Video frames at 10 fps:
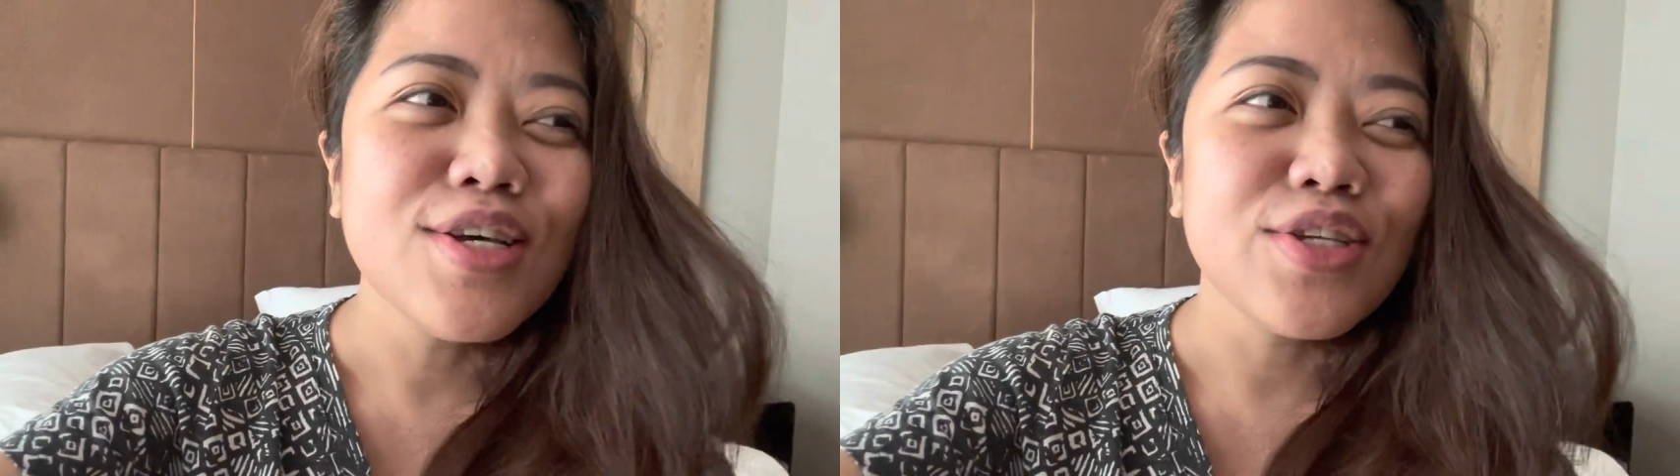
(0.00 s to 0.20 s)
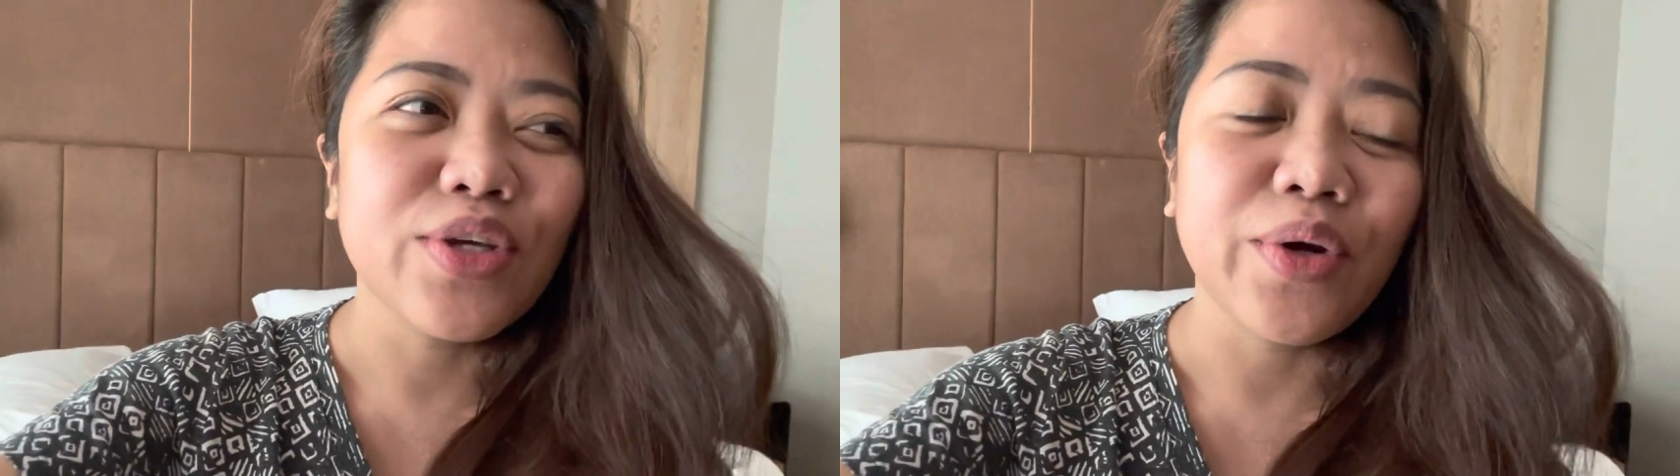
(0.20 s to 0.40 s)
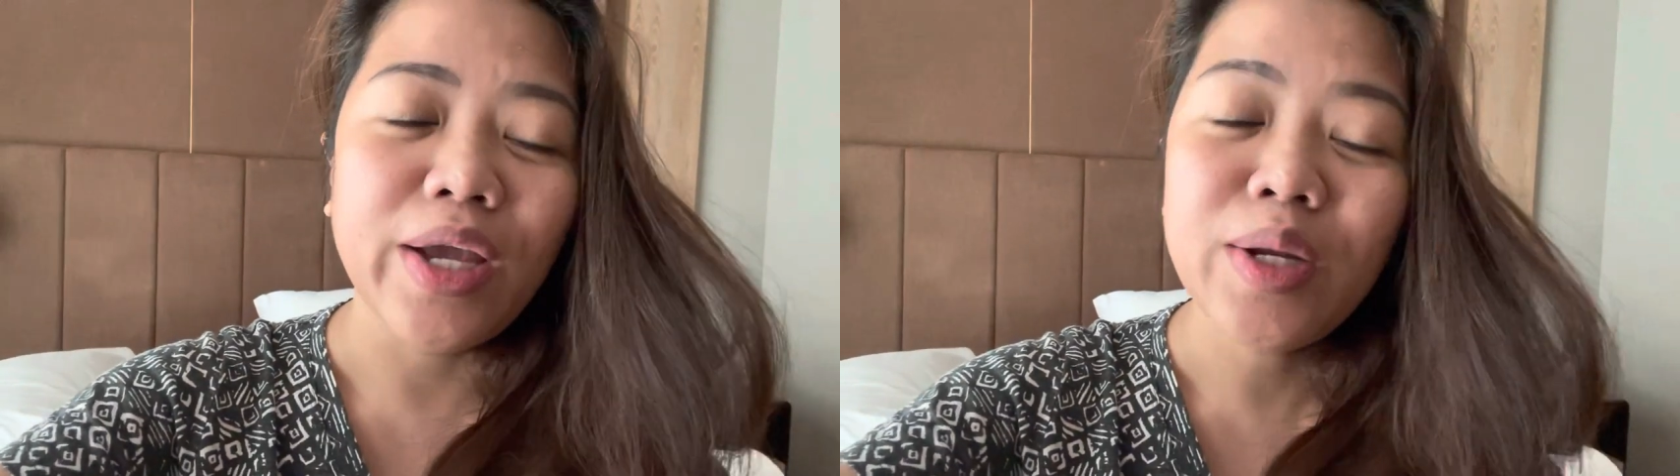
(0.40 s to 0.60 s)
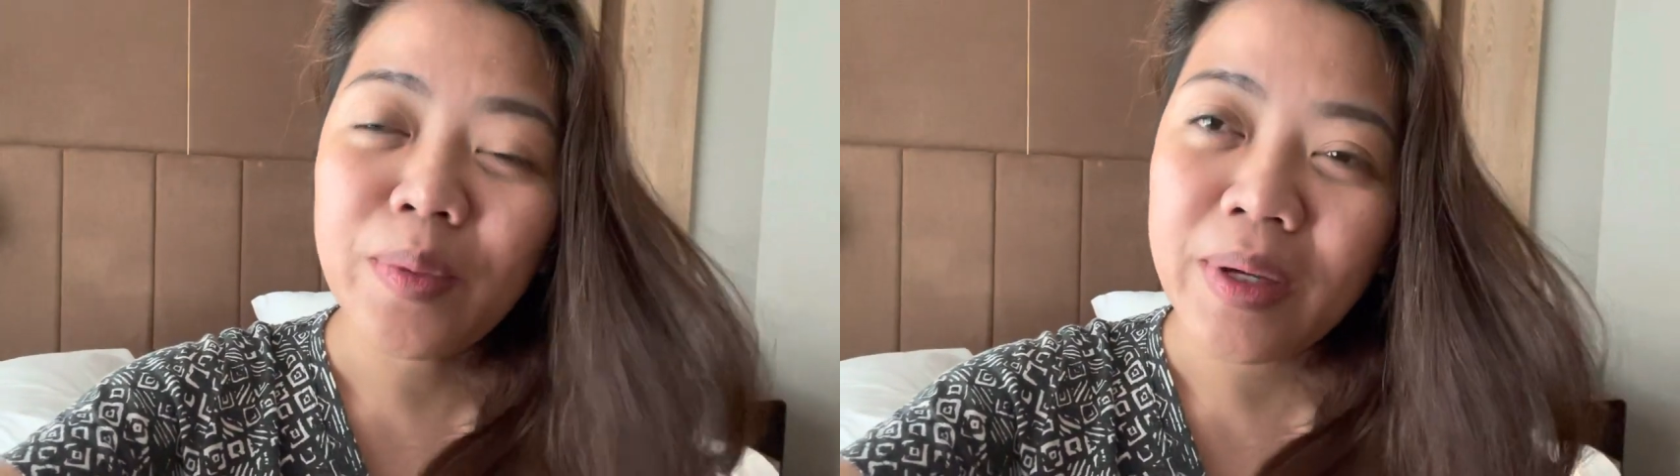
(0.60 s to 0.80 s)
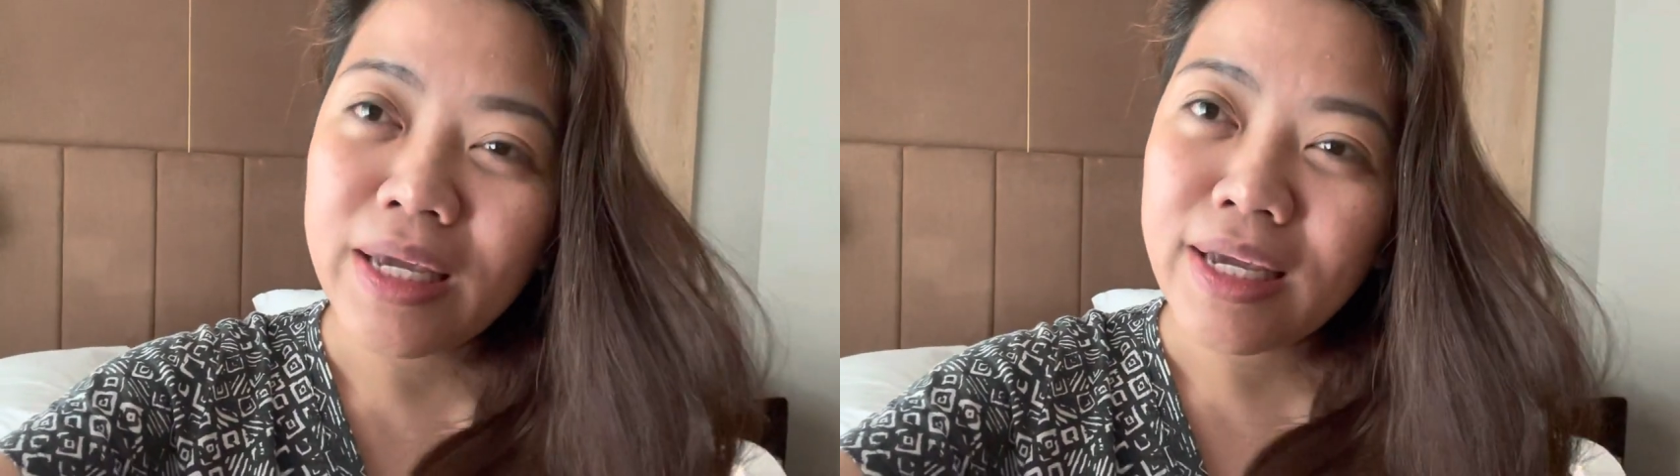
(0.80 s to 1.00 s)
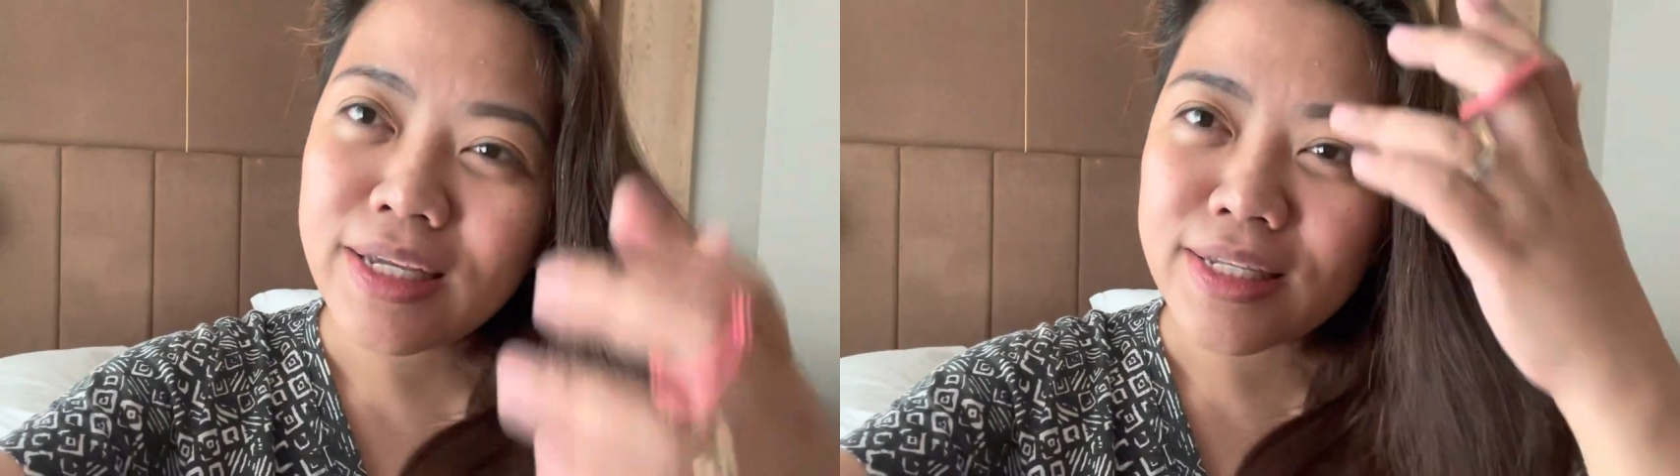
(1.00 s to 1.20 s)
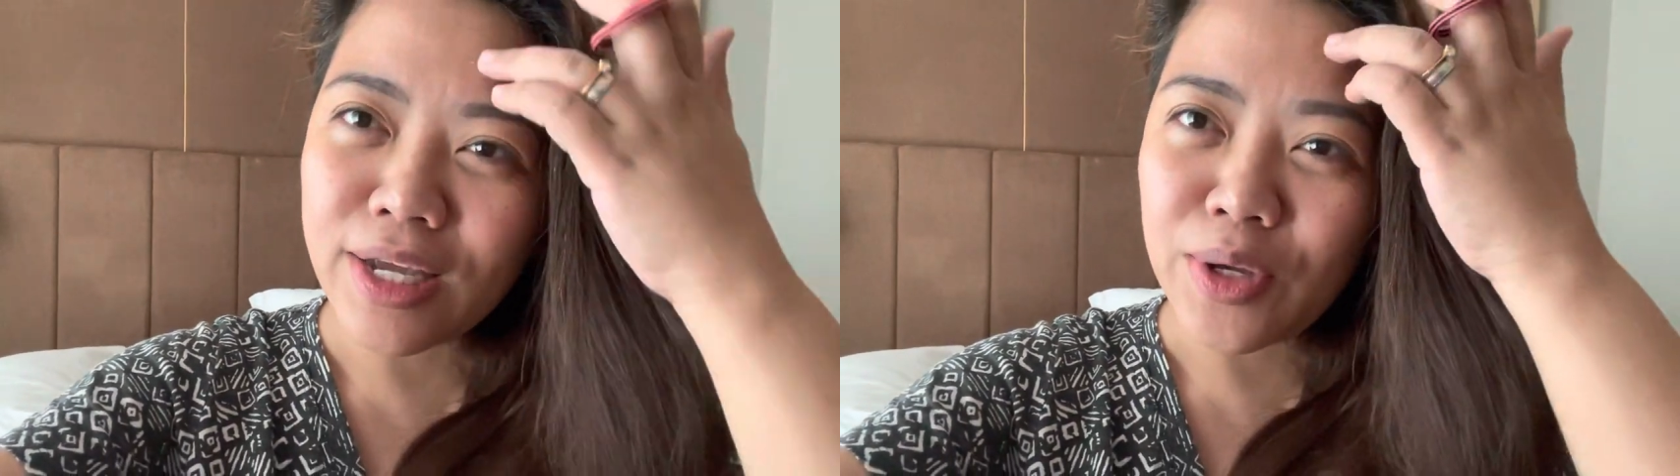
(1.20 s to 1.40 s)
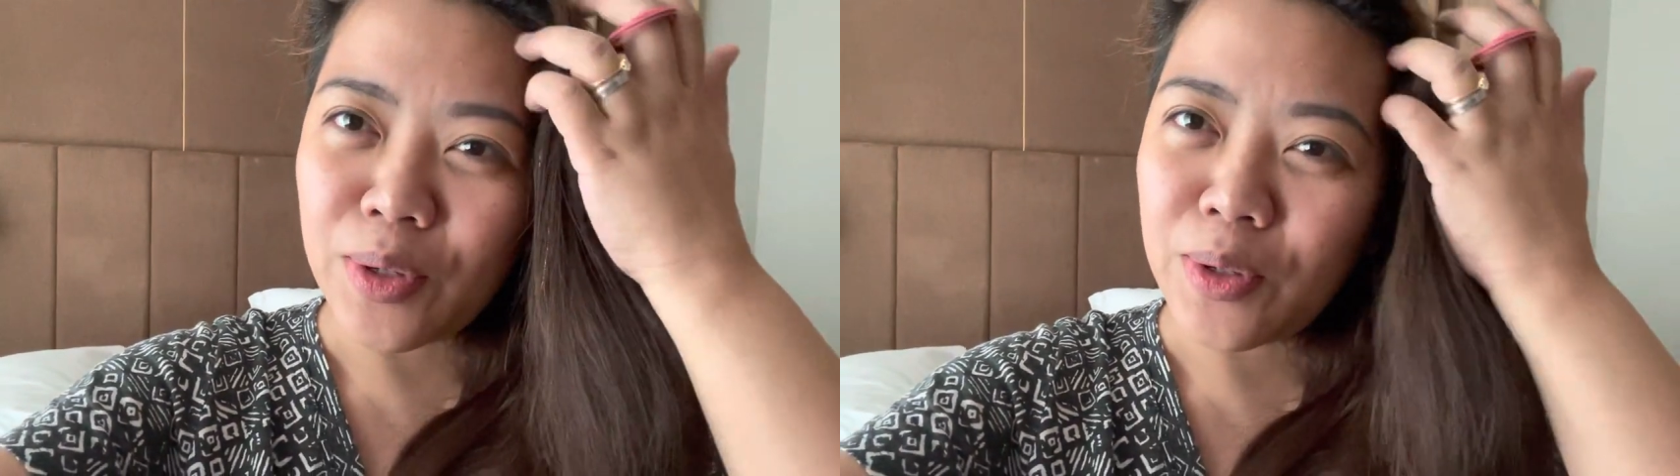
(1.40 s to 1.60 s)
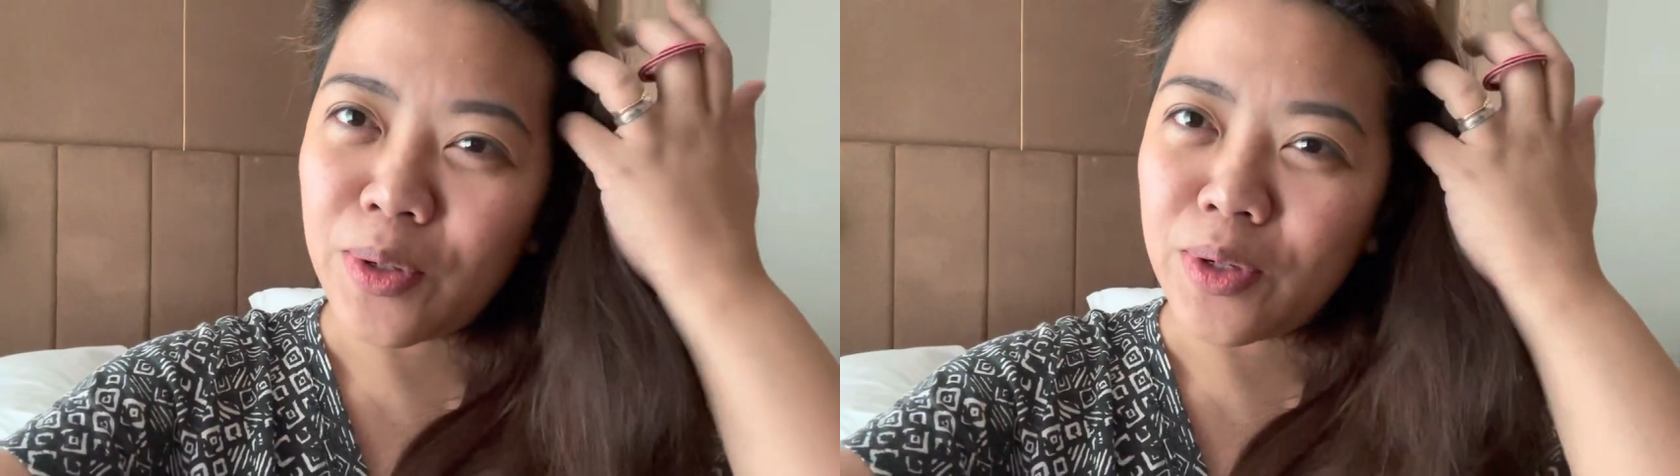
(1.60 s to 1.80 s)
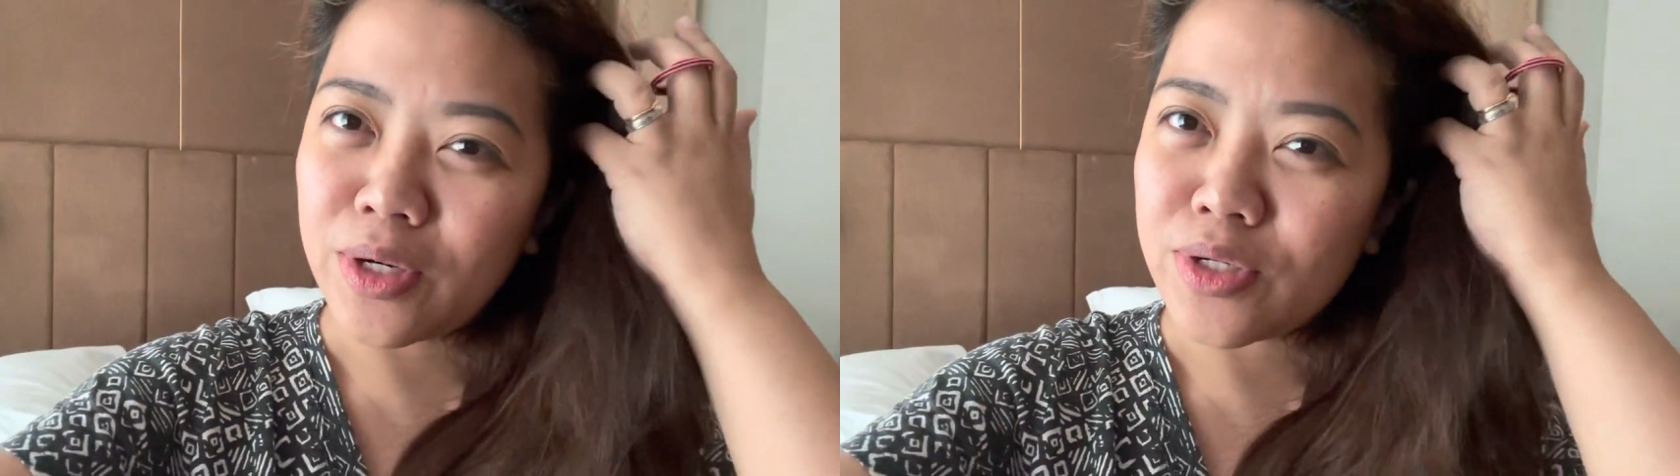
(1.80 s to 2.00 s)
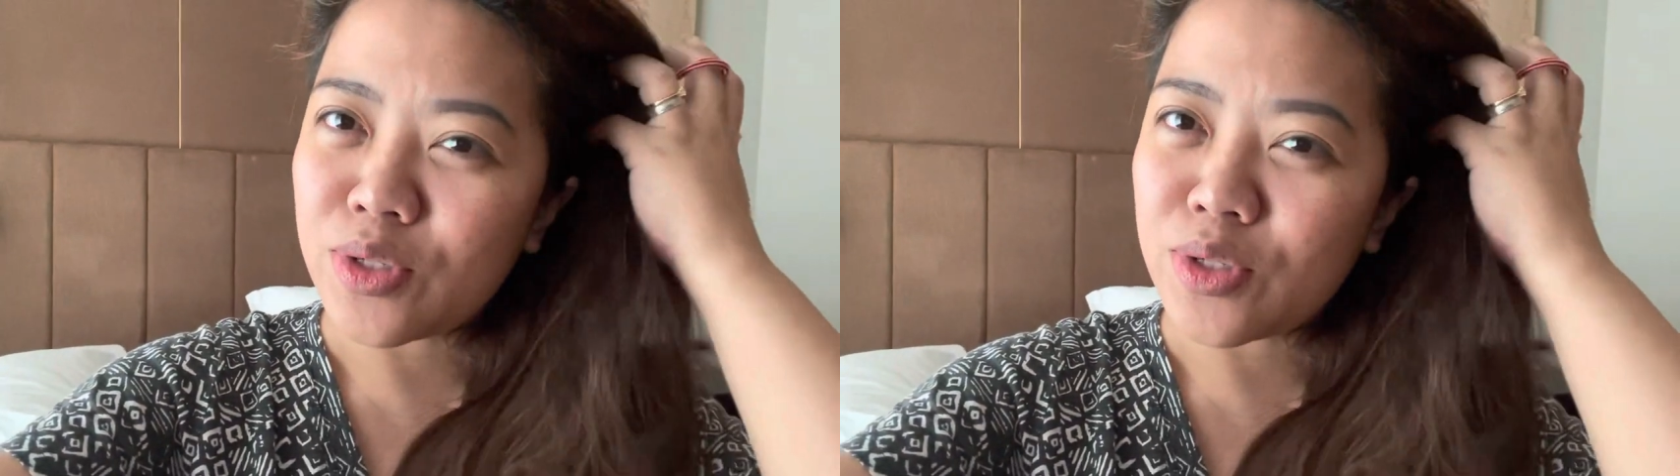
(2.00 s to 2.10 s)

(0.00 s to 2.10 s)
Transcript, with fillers: So anyways, ayun.